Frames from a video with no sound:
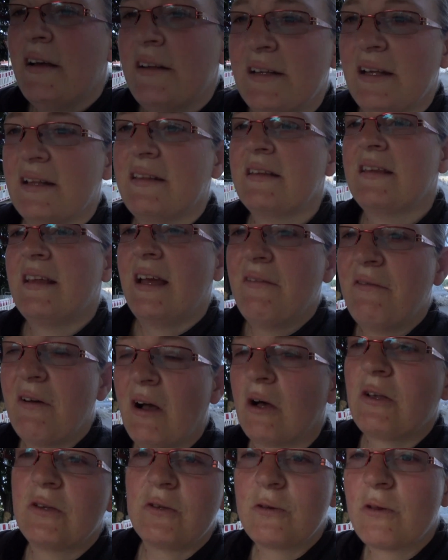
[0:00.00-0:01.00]
dass ich
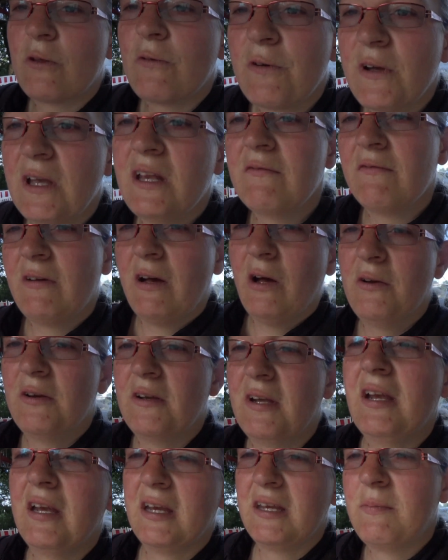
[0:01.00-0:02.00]
einfach auch so zufrieden war
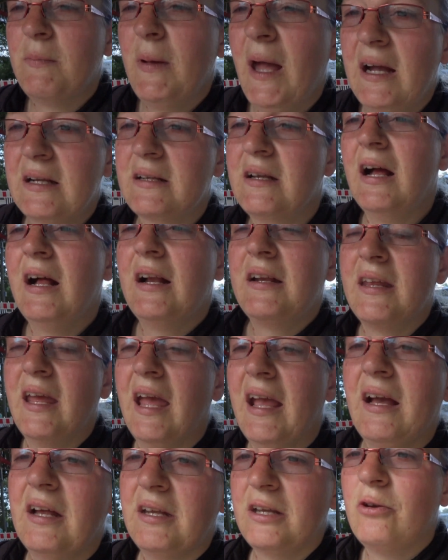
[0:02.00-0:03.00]
und ich merkte halt, je
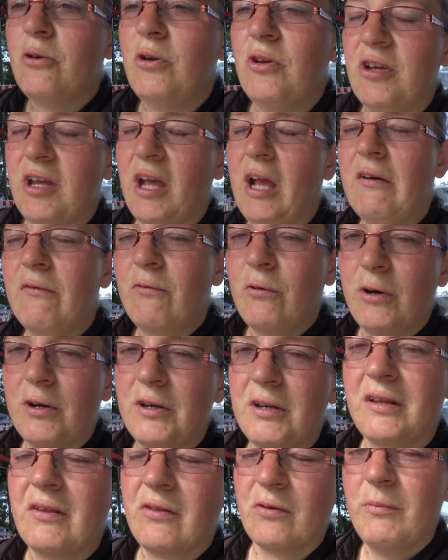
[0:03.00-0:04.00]
enger die Durchgänge
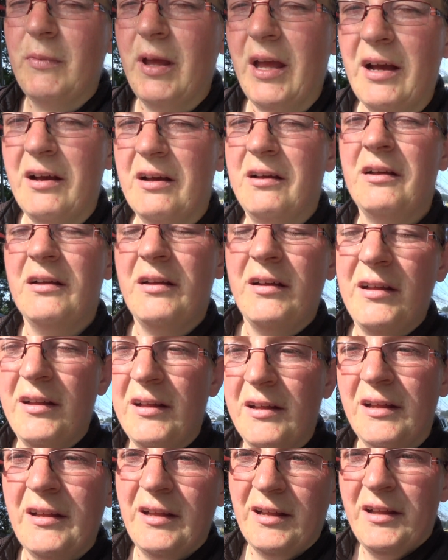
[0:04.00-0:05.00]
wurden, desto mehr
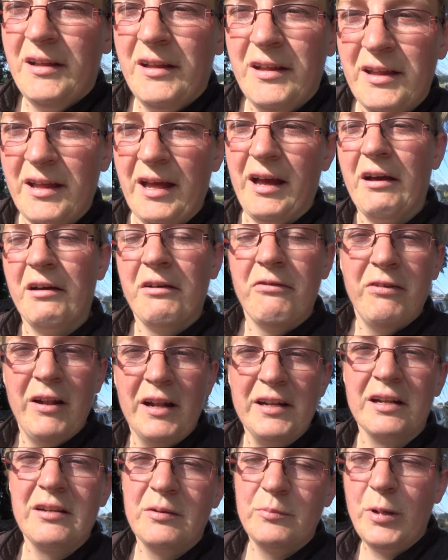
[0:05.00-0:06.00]
ja,
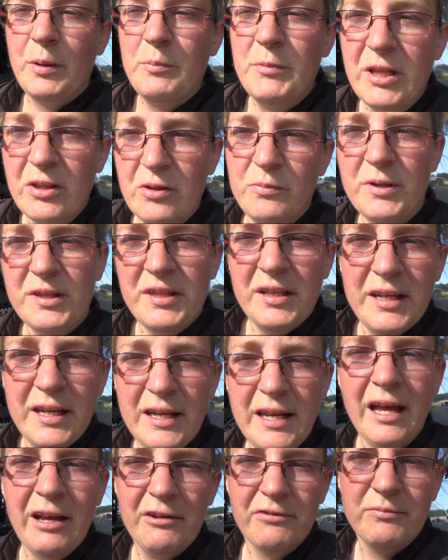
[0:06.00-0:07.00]
flatterten bei mir so ein bisschen
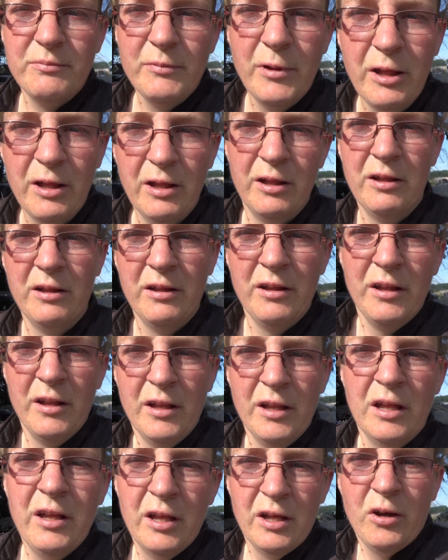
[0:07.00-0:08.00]
die Nerven.
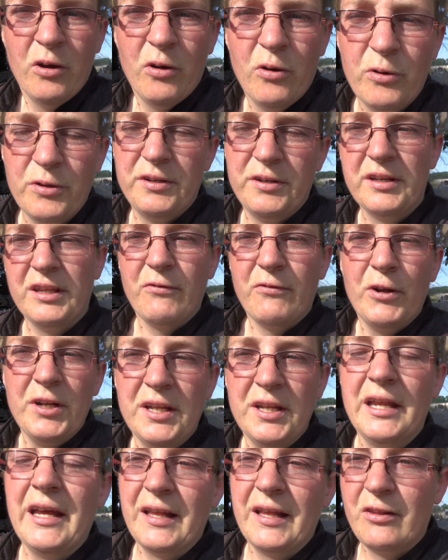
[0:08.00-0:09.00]
Und ich
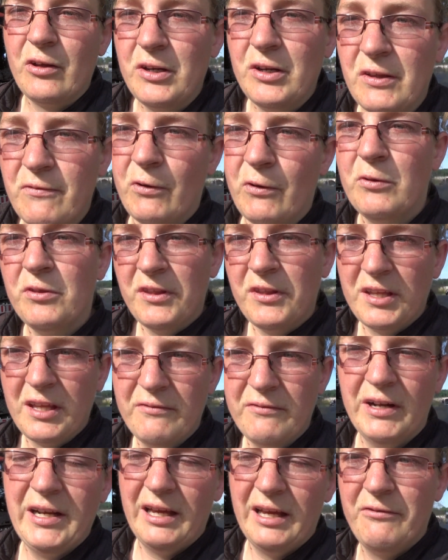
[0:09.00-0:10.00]
wollte ihn da jetzt auch nicht
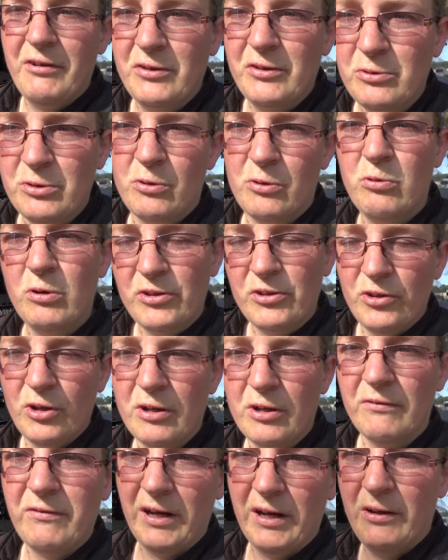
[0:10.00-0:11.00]
verunsichern, weil er einfach so eine coole
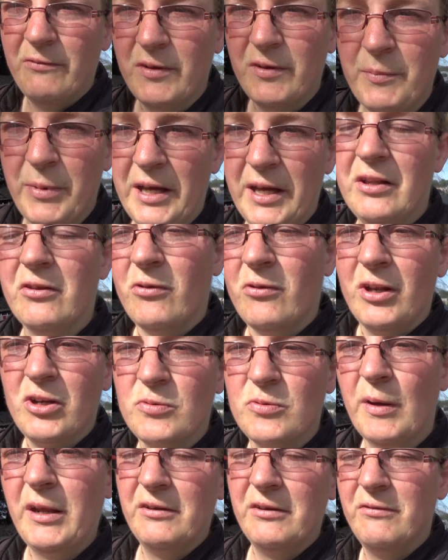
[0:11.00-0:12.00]
Socke war und wir beide so
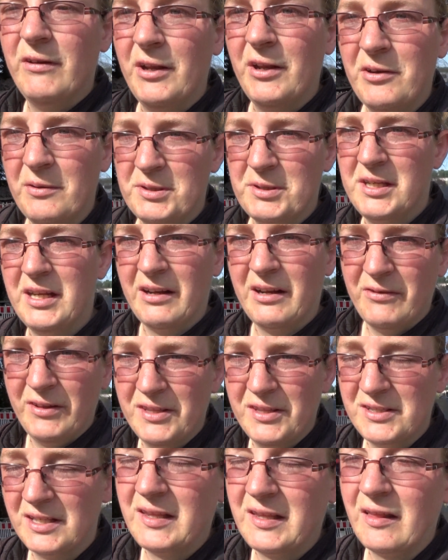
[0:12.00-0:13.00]
entspannt waren. Und habe ich gedacht,
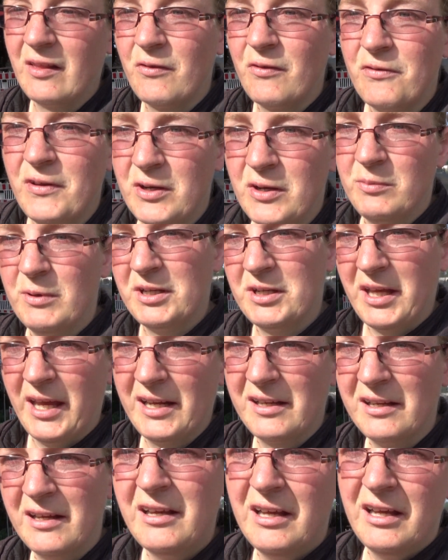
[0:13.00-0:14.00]
wenn sich das jetzt aufs Pferd
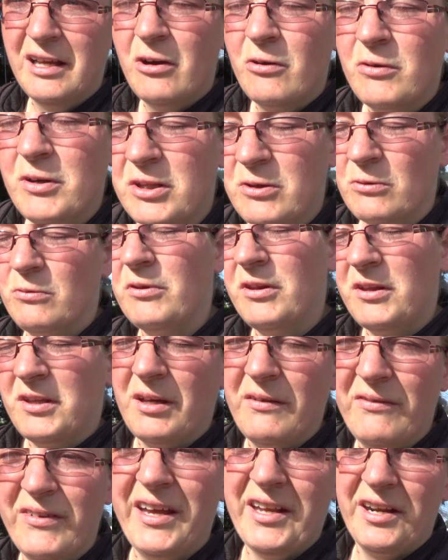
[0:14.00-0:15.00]
überträgt und ich
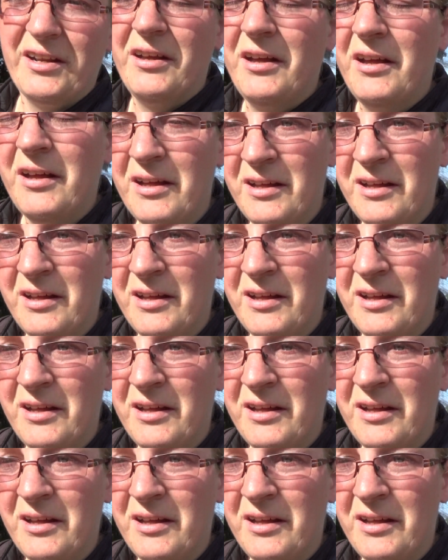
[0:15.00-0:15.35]
unsicher werde,